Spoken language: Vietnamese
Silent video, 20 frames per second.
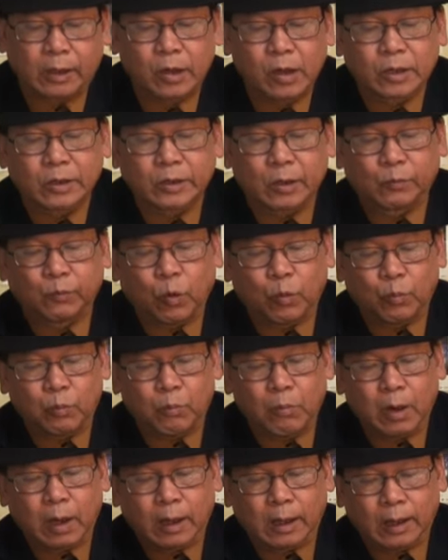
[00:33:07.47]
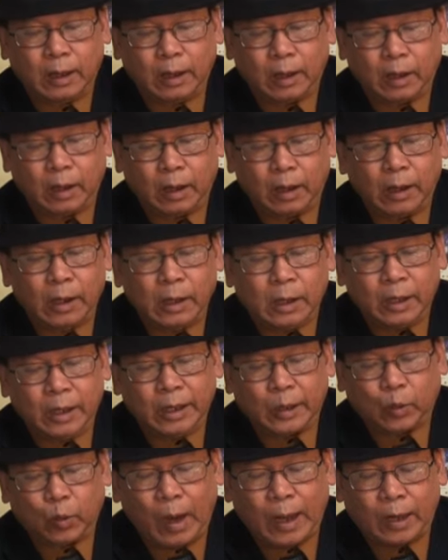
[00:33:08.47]
nước trong vùng uh,
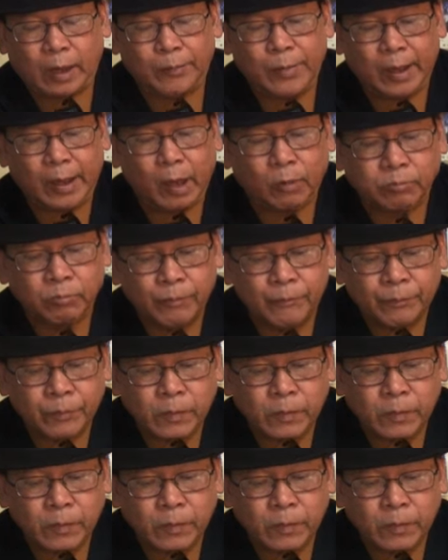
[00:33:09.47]
liên quan ở Biển Đông.